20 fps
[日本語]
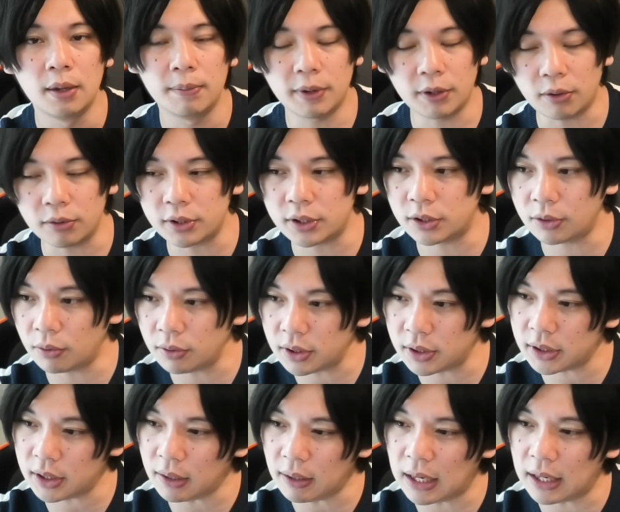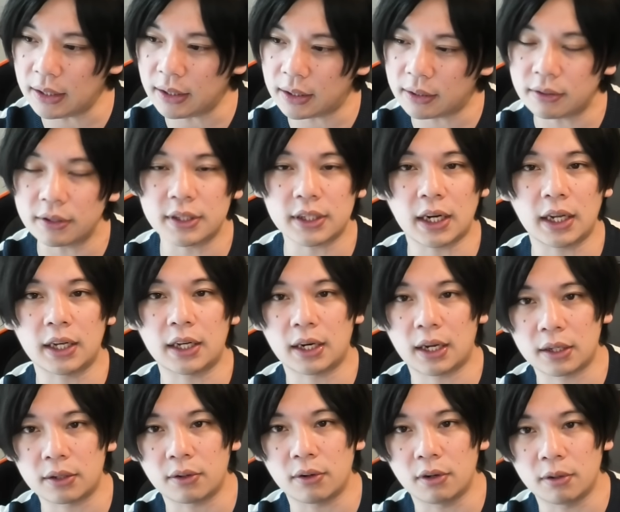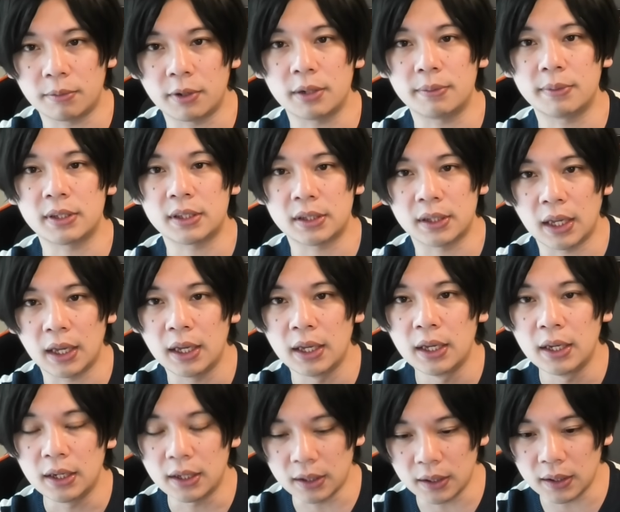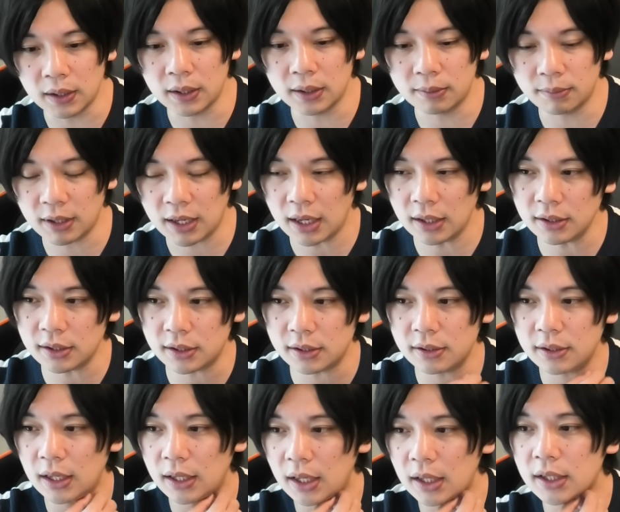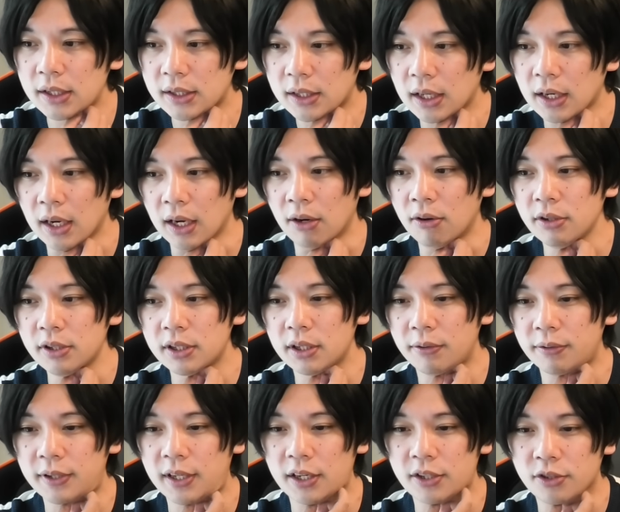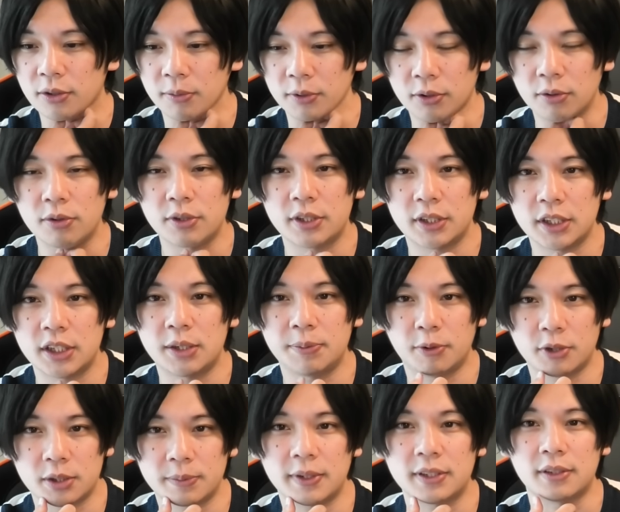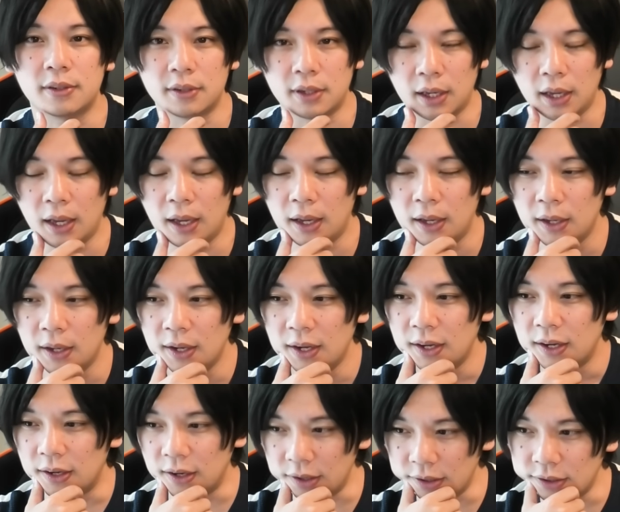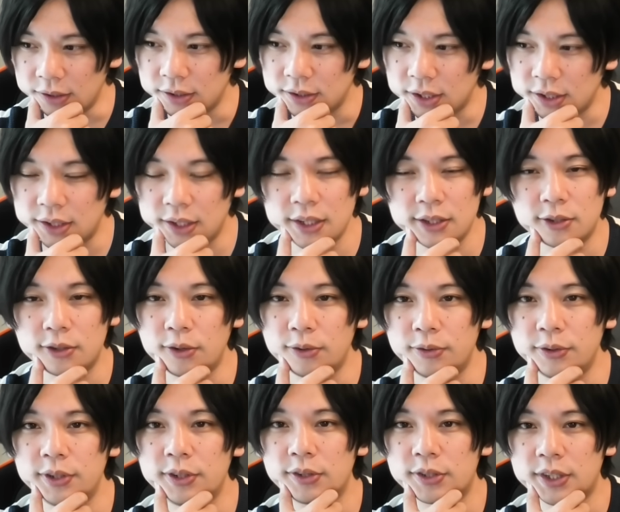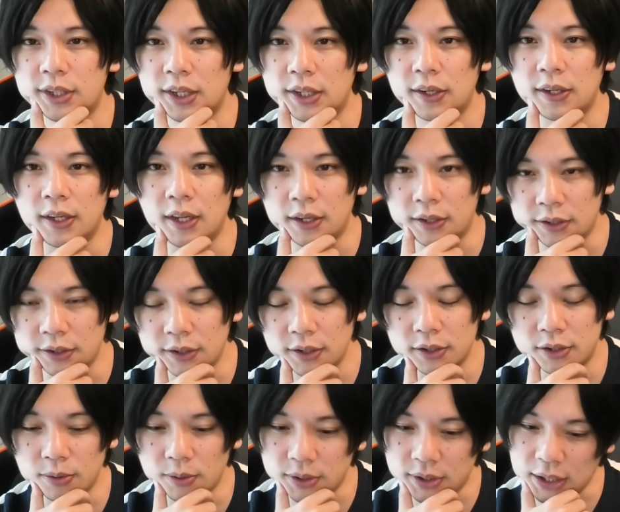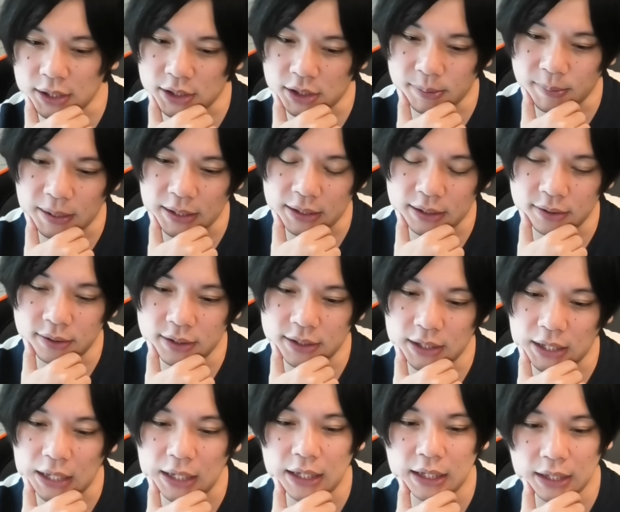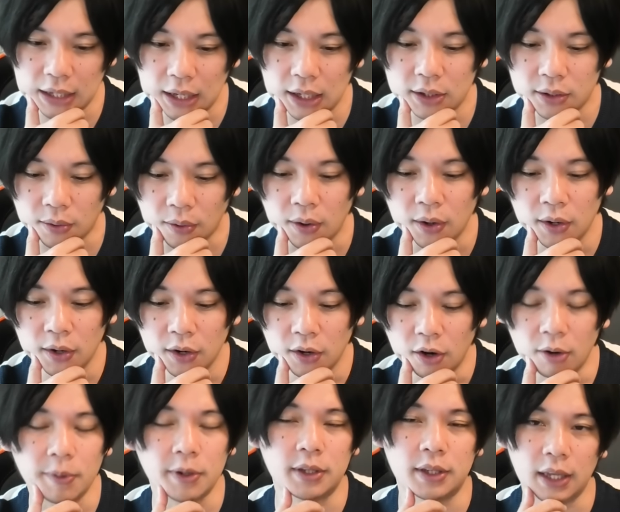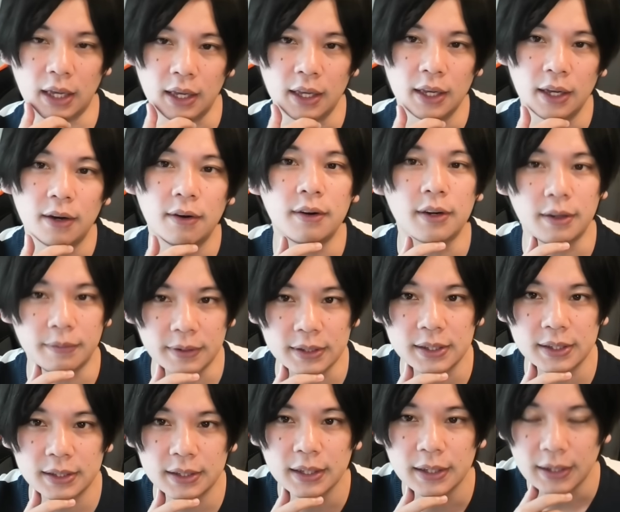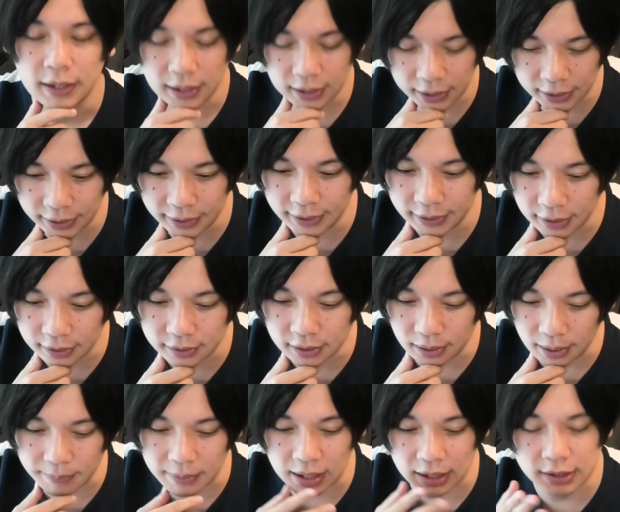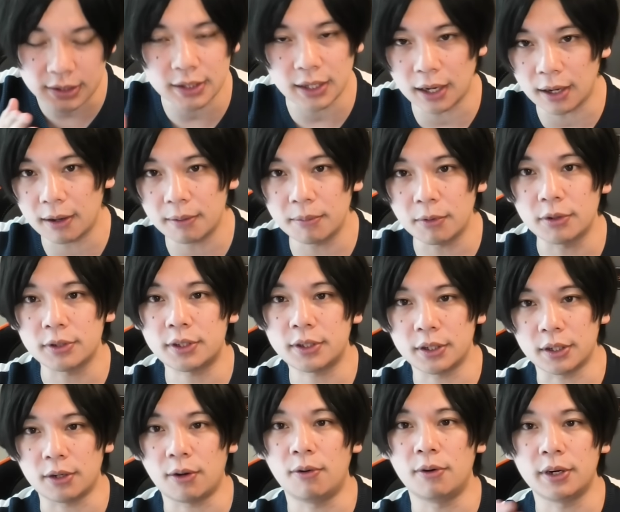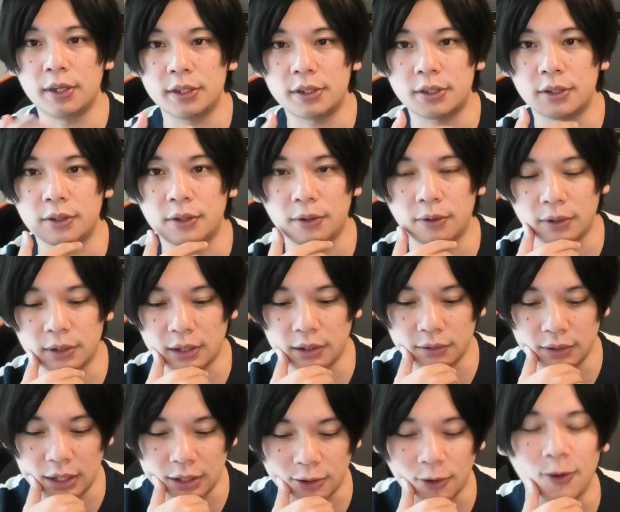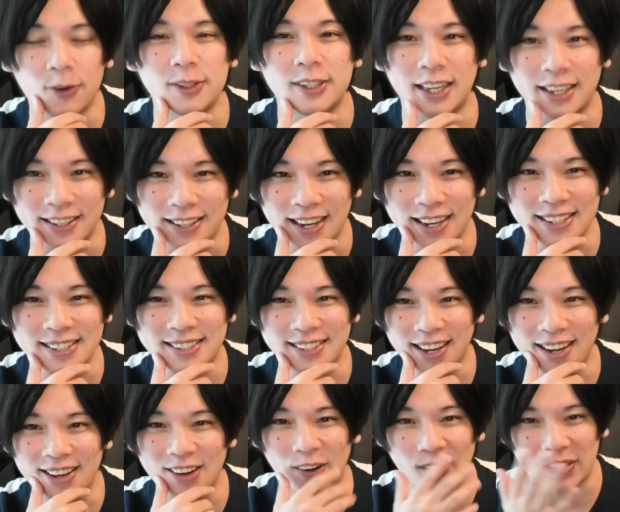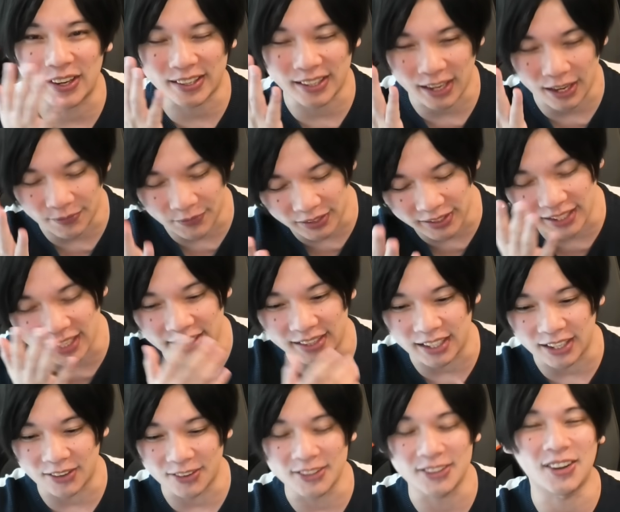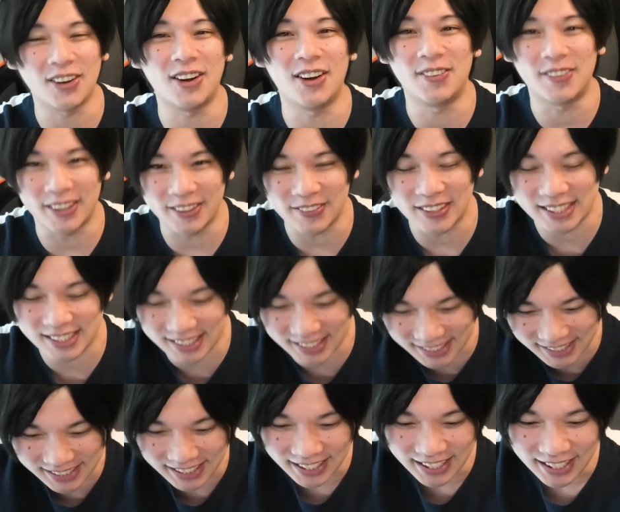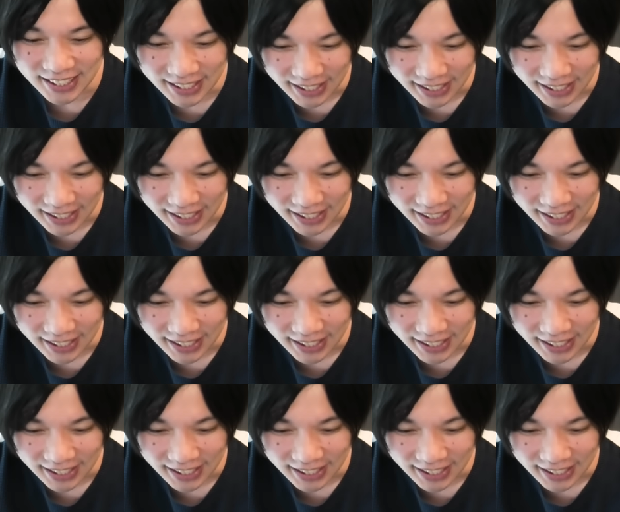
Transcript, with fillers: まあ、こっちどっちかは入ってくるんじゃないかなと思いますね。うん、まあ、貫通だけにしたら、星名副隊長も同時に死亡しますので、うん、さすがにその封印の仕方ではなく、属性縛り来るんじゃないかなと思っております。はい。なのでね、まあ、明日日もうすぐ降臨するということなので、当然明日攻略ライブやっていこうと思います。